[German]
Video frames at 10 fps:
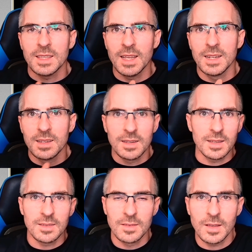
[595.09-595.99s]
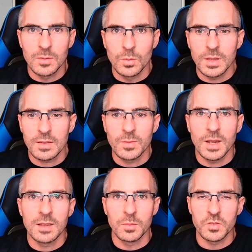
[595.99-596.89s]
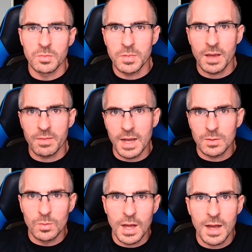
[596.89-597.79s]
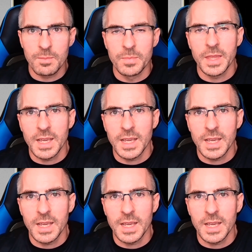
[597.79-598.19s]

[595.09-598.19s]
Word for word: Denn es ist ja so, dass wir da eine bestimmte Erwartung haben.